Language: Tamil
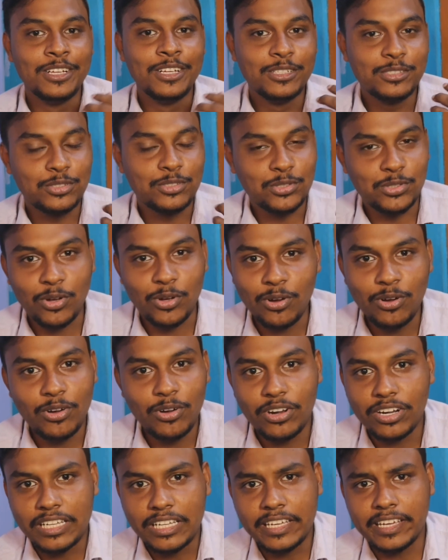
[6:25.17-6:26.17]
ஸோ
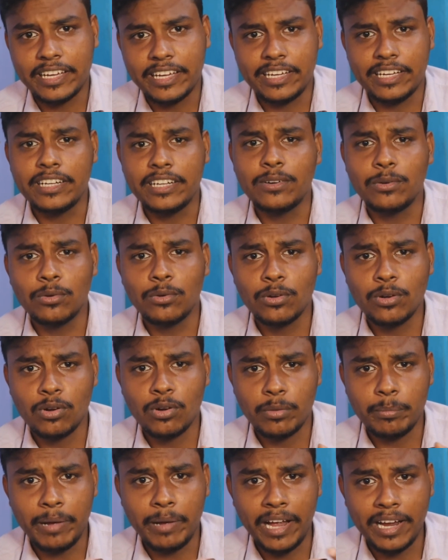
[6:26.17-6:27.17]
நீங்கள் உங்களோட
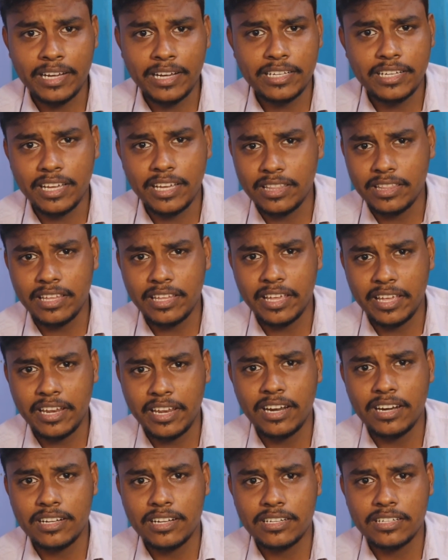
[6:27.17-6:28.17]
பேங்க்கு எந்த
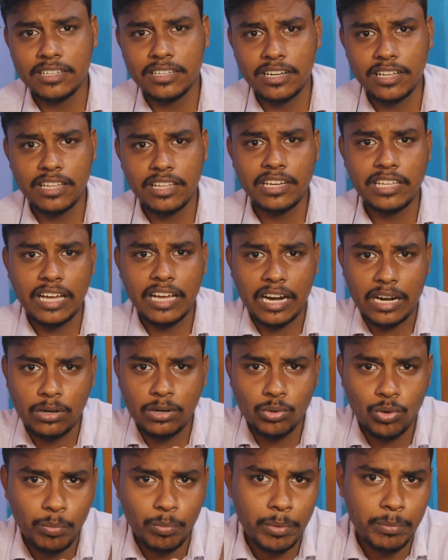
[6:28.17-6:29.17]
ஏரியாவில் இருக்குங்கிறத நீங்கள் அக்கௌண்ட்
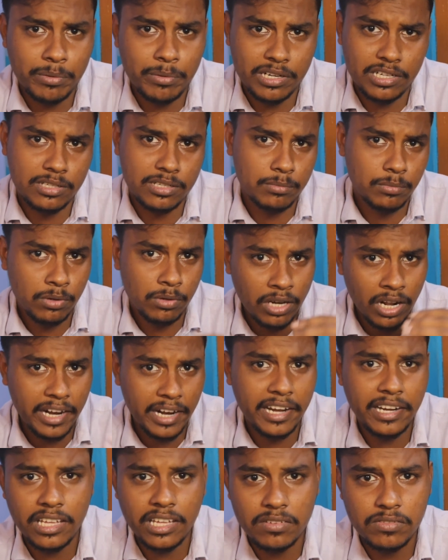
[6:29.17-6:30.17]
ஓப்பன் பண்ணுறதுக்கு முன்னாடியே
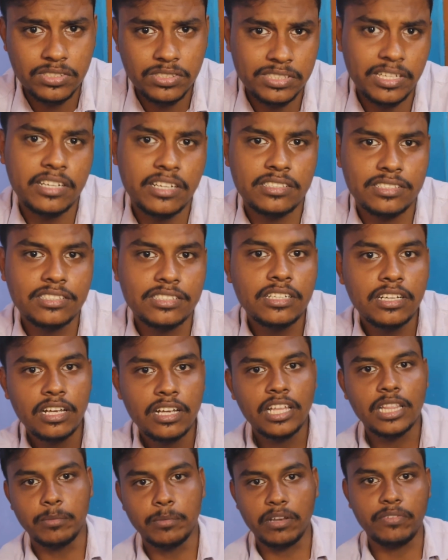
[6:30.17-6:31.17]
நீங்கள் விசாரித்து
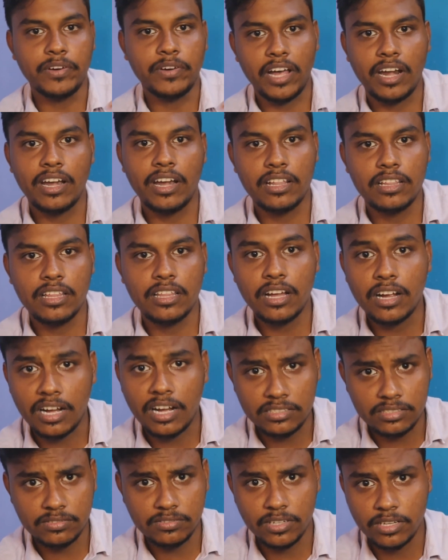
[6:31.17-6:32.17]
இந்த மாதிரி ஃபாரின்லேருந்து தான்
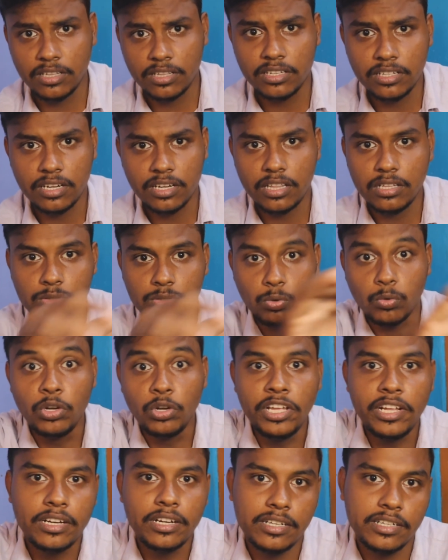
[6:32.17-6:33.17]
காசு வருதுங்கிறத
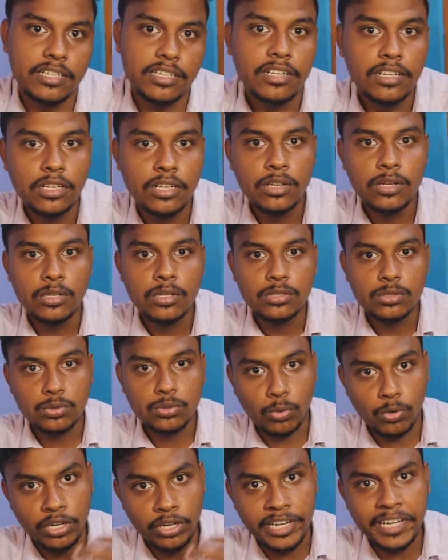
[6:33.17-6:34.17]
சொல்லிடுங்க
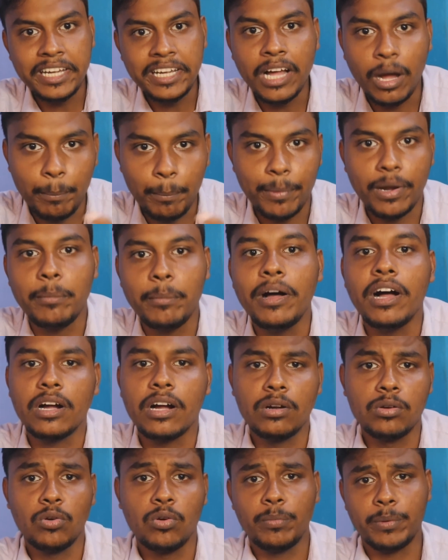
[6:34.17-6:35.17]
சொல்லிவிட்டு அப்புறமா
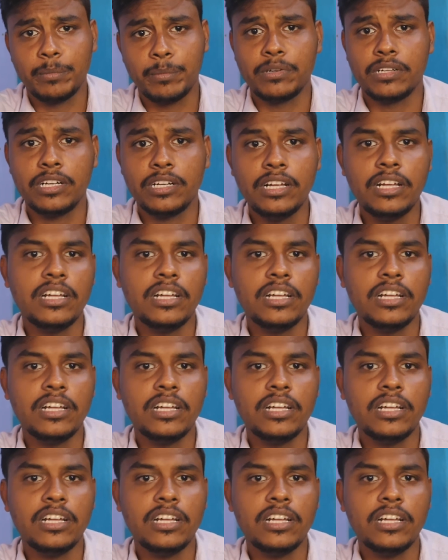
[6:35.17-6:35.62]
அக்கௌண்ட் ஓப்பன் பண்ணுங்கள்